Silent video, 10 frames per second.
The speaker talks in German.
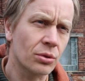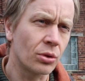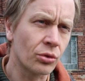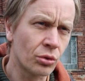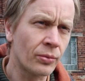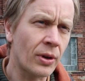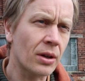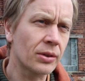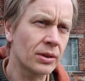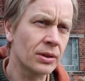
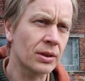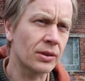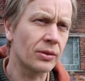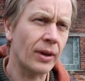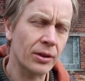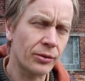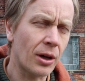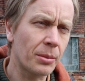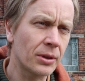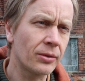Konsumware sind, dass sie
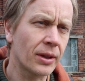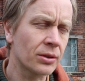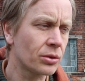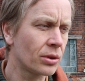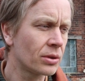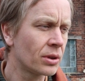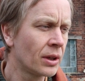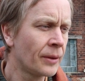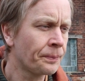weiterverarbeitet werden können,